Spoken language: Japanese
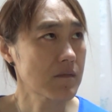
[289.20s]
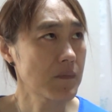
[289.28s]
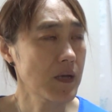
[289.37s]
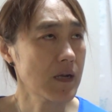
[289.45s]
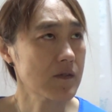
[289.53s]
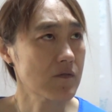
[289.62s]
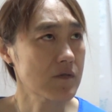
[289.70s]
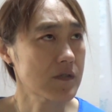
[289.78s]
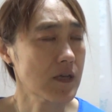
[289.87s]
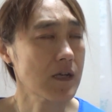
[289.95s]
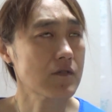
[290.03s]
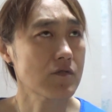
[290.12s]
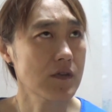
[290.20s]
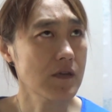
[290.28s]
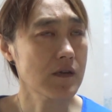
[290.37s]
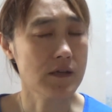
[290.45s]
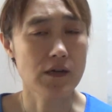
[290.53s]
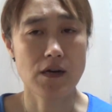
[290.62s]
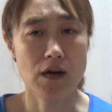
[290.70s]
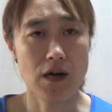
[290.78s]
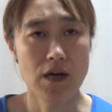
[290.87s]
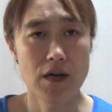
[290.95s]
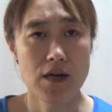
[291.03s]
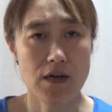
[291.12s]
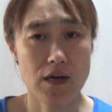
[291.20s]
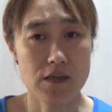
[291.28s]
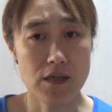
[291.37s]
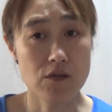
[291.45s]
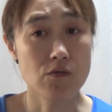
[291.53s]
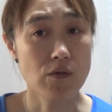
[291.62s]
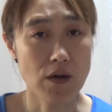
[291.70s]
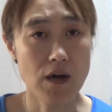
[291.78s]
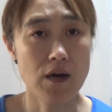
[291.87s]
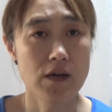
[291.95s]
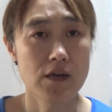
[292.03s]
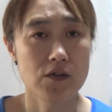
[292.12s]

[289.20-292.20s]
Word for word: メラセラトニンなんかが出るのが